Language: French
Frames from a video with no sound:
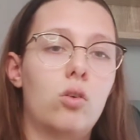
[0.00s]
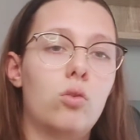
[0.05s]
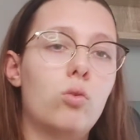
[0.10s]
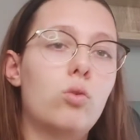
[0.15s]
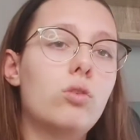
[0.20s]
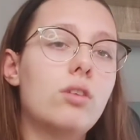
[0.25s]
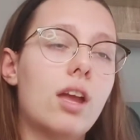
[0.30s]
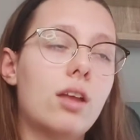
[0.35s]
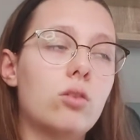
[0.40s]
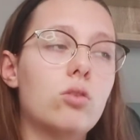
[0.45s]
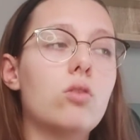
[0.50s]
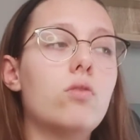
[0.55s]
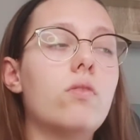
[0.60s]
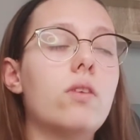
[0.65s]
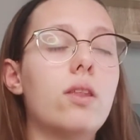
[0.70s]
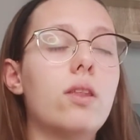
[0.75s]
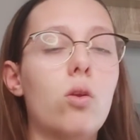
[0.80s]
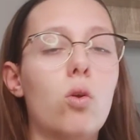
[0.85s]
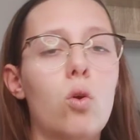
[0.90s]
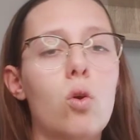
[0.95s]
Une à deux
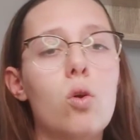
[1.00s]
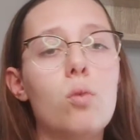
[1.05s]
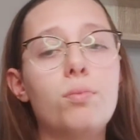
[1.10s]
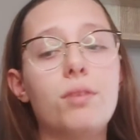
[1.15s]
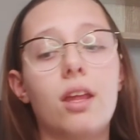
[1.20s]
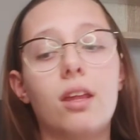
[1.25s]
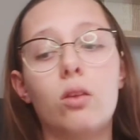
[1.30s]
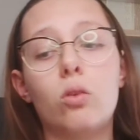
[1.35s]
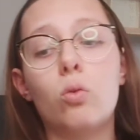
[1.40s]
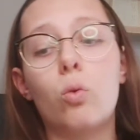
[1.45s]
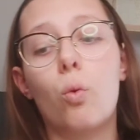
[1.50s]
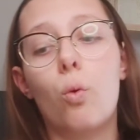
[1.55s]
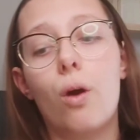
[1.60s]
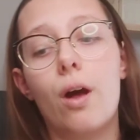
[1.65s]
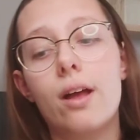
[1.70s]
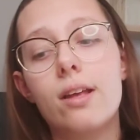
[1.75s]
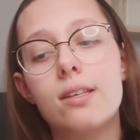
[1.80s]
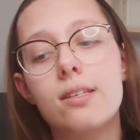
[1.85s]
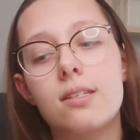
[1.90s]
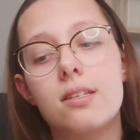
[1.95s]
vidéos, peut-être
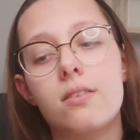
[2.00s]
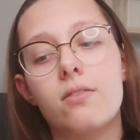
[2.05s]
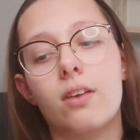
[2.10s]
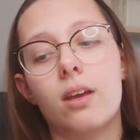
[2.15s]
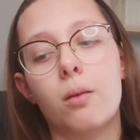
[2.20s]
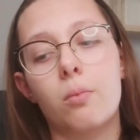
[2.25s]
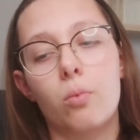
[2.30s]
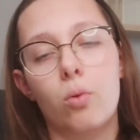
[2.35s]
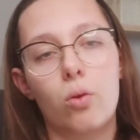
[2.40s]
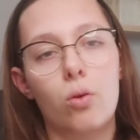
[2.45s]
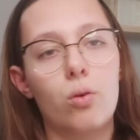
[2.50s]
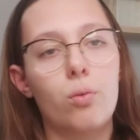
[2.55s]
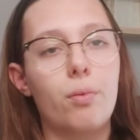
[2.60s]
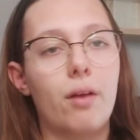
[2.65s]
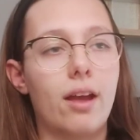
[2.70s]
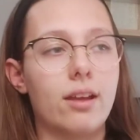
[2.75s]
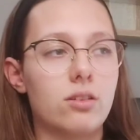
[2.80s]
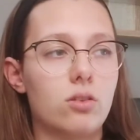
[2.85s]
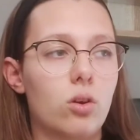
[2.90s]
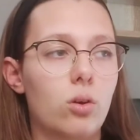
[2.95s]
trois si vraiment, par
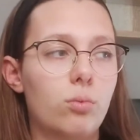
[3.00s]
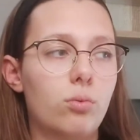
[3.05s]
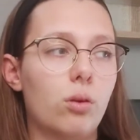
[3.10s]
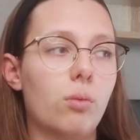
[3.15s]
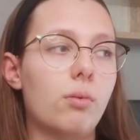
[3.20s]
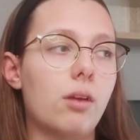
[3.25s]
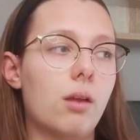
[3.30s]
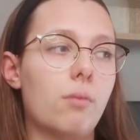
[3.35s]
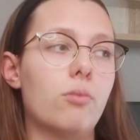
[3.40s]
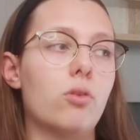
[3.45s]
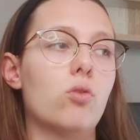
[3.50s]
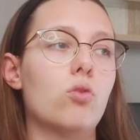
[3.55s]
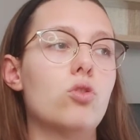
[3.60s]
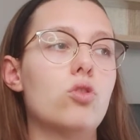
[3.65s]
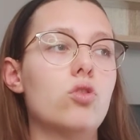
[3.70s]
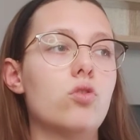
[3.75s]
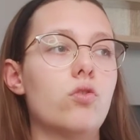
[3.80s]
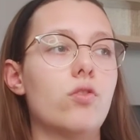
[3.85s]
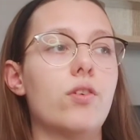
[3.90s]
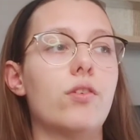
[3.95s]
exemple, en plein milieu,
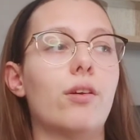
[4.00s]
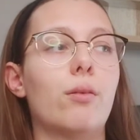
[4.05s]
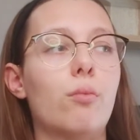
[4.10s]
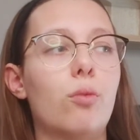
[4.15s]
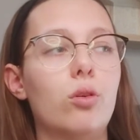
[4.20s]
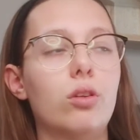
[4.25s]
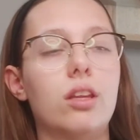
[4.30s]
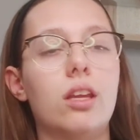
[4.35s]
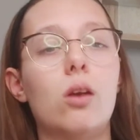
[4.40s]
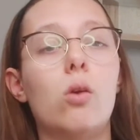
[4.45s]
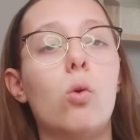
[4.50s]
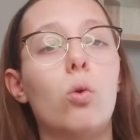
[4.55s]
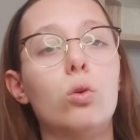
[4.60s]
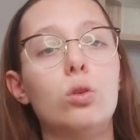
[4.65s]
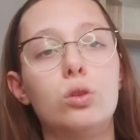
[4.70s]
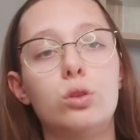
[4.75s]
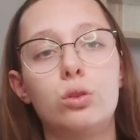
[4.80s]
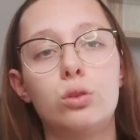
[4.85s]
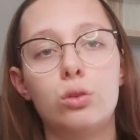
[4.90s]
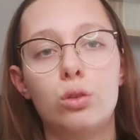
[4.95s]
je fais vraiment des
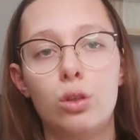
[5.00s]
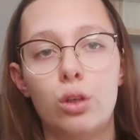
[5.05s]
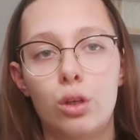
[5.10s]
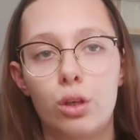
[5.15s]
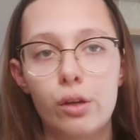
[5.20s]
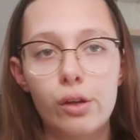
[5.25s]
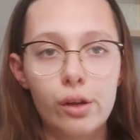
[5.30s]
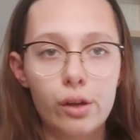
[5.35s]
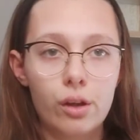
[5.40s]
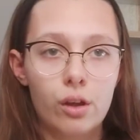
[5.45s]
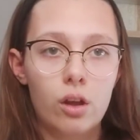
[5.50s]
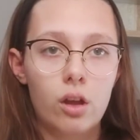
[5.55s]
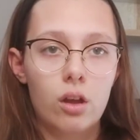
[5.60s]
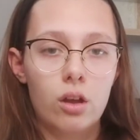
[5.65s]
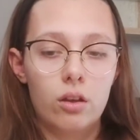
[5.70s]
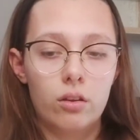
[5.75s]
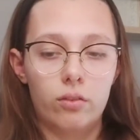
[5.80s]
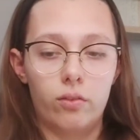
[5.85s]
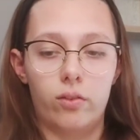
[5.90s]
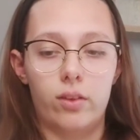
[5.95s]
grosses
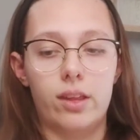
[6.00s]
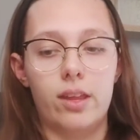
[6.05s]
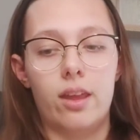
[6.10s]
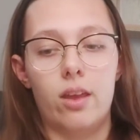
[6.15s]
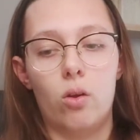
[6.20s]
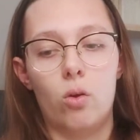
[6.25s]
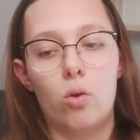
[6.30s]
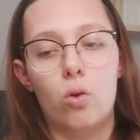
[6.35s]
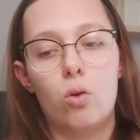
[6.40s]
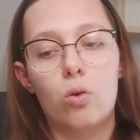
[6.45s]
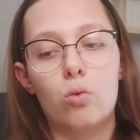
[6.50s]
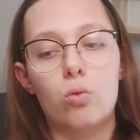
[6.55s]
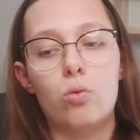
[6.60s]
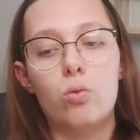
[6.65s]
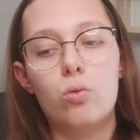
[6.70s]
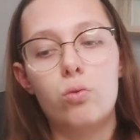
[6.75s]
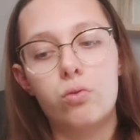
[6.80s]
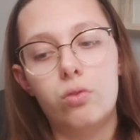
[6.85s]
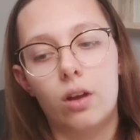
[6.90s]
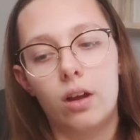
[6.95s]
vidéos où,
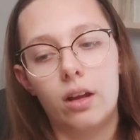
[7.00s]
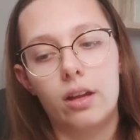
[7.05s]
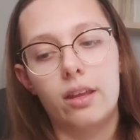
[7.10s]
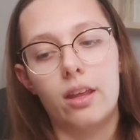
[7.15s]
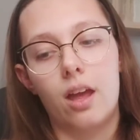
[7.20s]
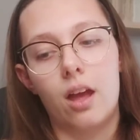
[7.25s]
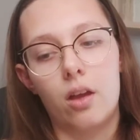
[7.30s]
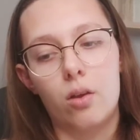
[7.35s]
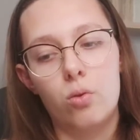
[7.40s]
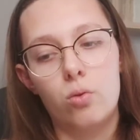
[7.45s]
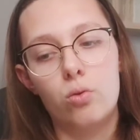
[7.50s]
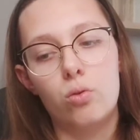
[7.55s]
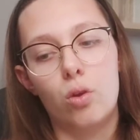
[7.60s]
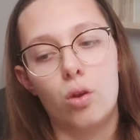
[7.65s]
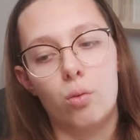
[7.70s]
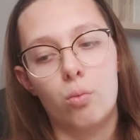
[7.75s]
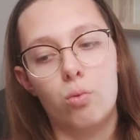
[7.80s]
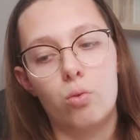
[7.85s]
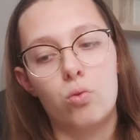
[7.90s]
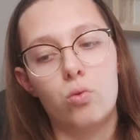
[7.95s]
enfin, il y a eu
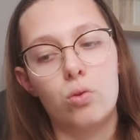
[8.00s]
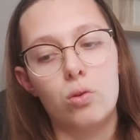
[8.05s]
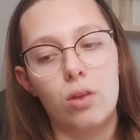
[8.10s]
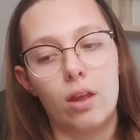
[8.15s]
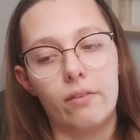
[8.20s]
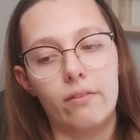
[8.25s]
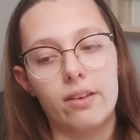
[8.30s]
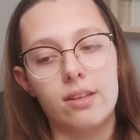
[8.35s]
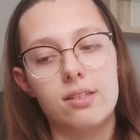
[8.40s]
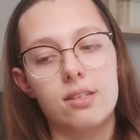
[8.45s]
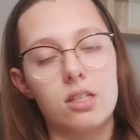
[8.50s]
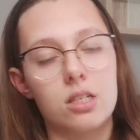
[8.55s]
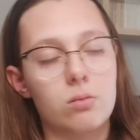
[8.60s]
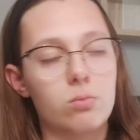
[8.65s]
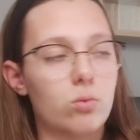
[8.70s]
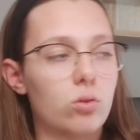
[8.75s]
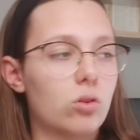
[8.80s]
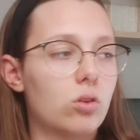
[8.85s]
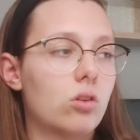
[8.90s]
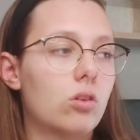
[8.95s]
euh, beaucoup
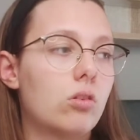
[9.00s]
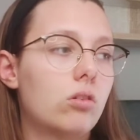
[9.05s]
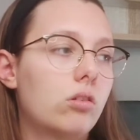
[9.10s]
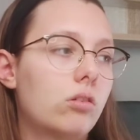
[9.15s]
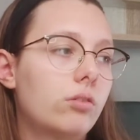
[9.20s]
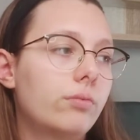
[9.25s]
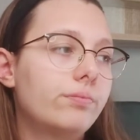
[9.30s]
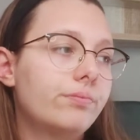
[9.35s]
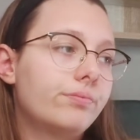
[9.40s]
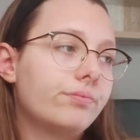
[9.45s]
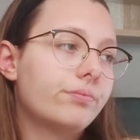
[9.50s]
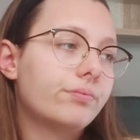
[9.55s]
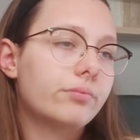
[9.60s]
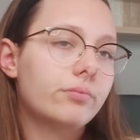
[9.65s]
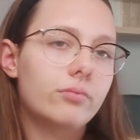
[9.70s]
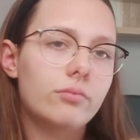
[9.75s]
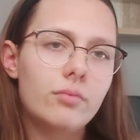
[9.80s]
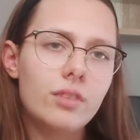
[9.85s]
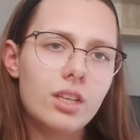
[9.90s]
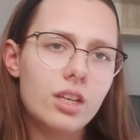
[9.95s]
d'investissement dedans.
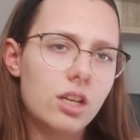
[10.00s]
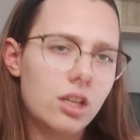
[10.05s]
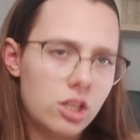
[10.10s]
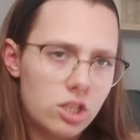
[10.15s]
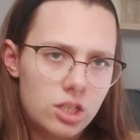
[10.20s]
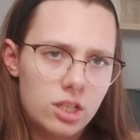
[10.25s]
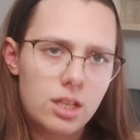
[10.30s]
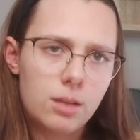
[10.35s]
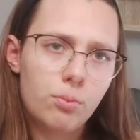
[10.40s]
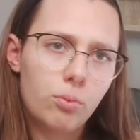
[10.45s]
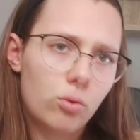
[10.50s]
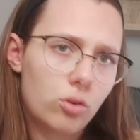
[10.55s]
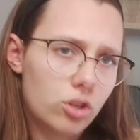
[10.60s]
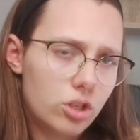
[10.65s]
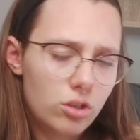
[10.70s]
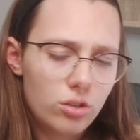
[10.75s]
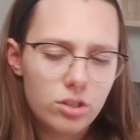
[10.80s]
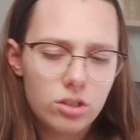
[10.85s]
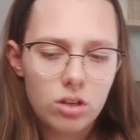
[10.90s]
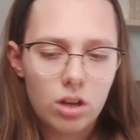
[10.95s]
J'ai des
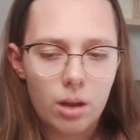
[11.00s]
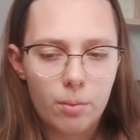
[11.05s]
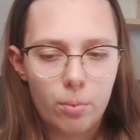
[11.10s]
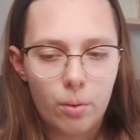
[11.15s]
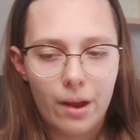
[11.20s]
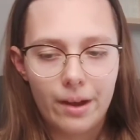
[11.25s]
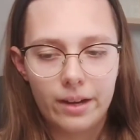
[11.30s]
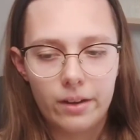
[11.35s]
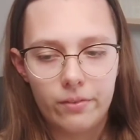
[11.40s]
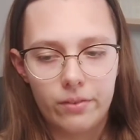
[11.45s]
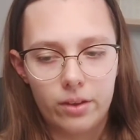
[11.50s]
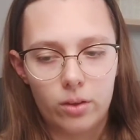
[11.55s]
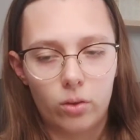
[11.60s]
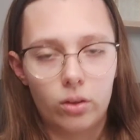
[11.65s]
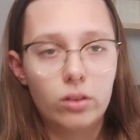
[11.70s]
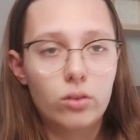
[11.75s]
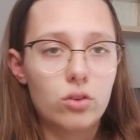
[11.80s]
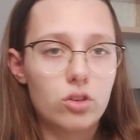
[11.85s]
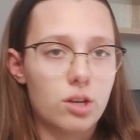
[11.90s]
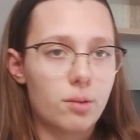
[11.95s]
projets aussi en rapport avec les
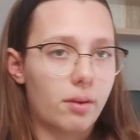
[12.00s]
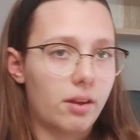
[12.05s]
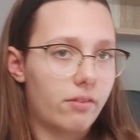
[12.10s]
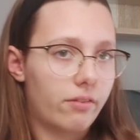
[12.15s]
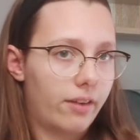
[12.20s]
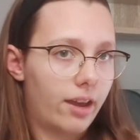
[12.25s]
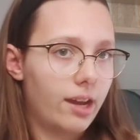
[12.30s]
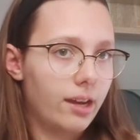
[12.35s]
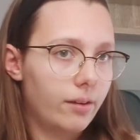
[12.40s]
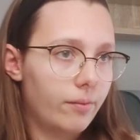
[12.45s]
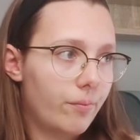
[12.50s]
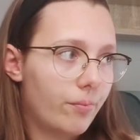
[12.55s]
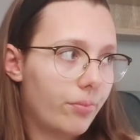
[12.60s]
figurines que j'aimerais faire,